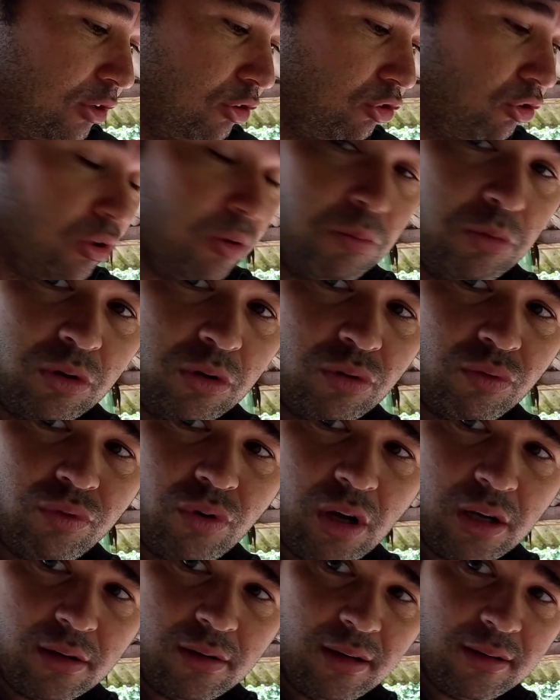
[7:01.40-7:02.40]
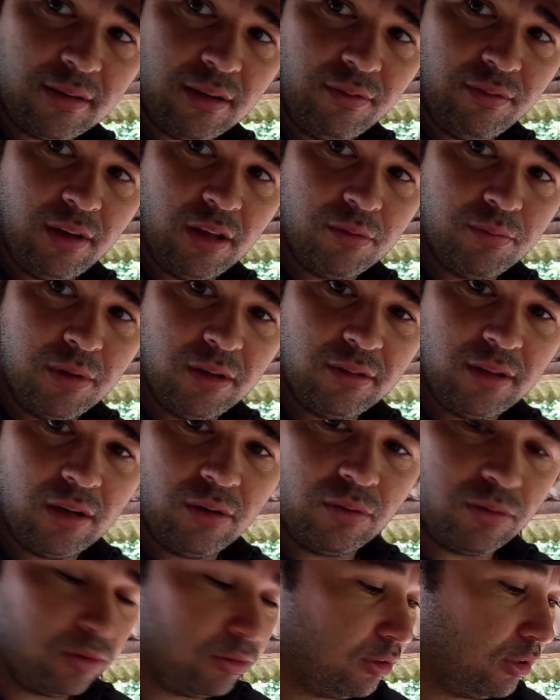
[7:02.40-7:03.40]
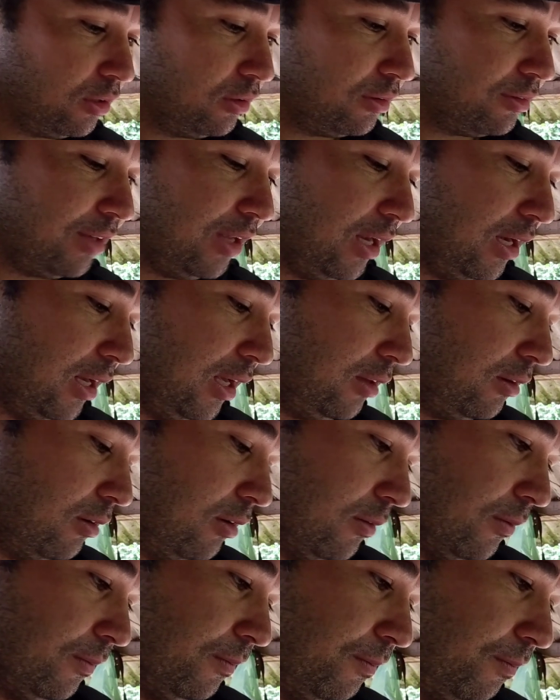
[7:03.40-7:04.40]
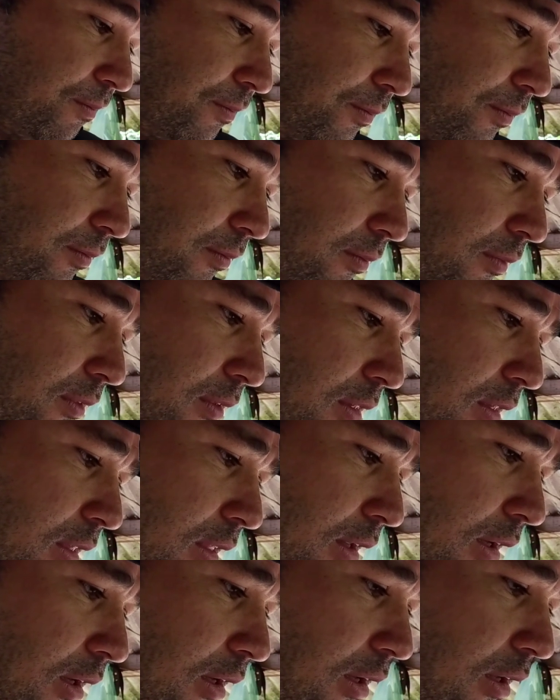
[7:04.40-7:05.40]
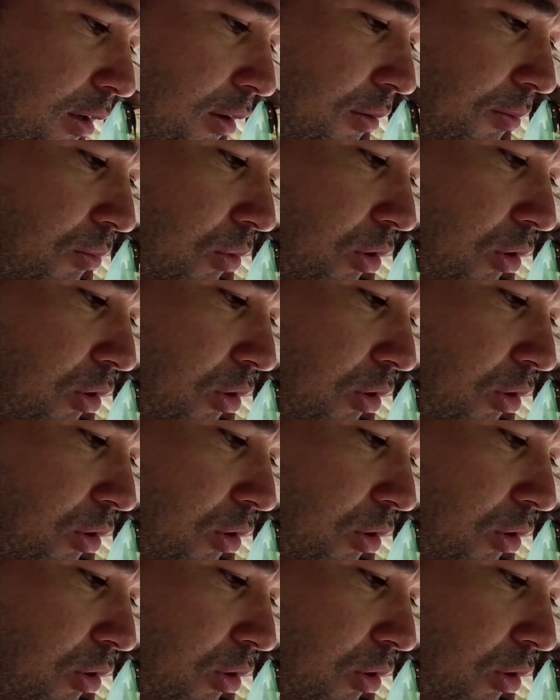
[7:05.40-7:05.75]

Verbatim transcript: tirou muito voto dessa vez, mas ele não conseguiu ser eleito, não. Um